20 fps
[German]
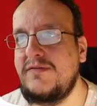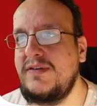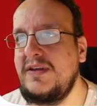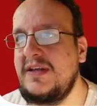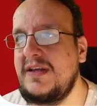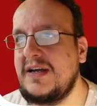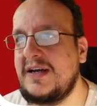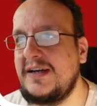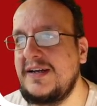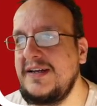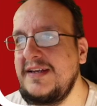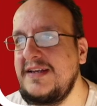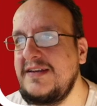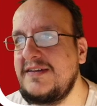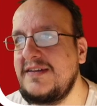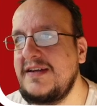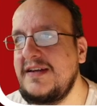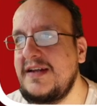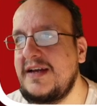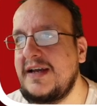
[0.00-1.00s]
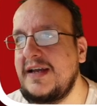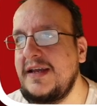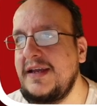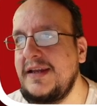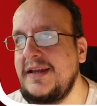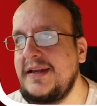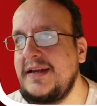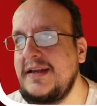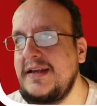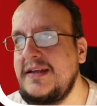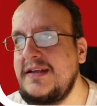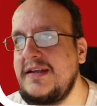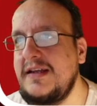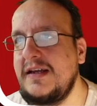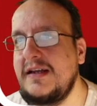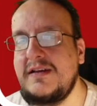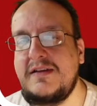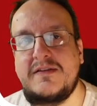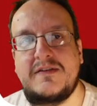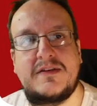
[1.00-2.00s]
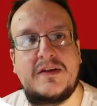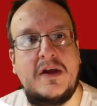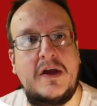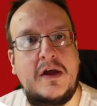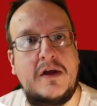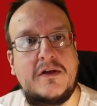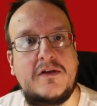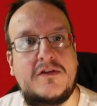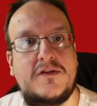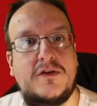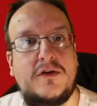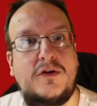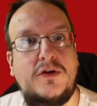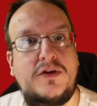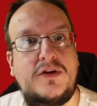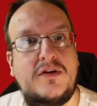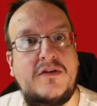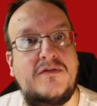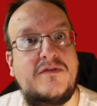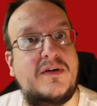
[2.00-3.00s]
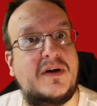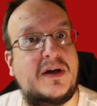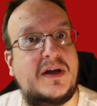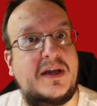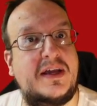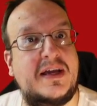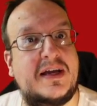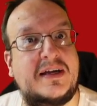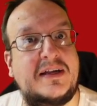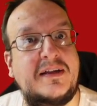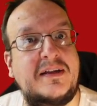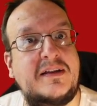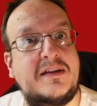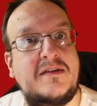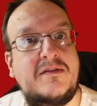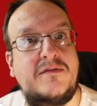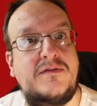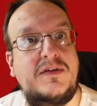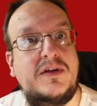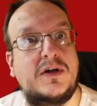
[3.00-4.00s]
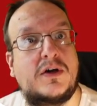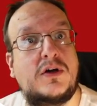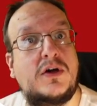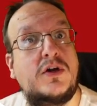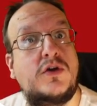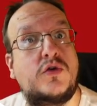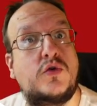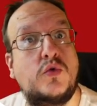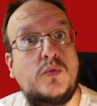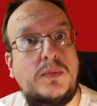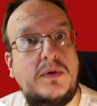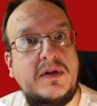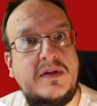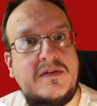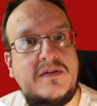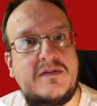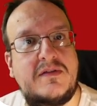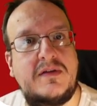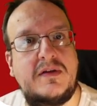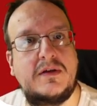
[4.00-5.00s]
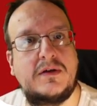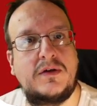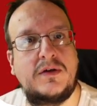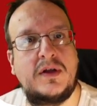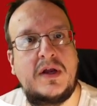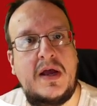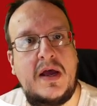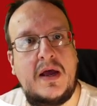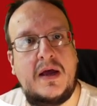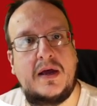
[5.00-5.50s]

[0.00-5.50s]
wie kann ich denn eigentlich jetzt solche Varianten wirklich duplizieren,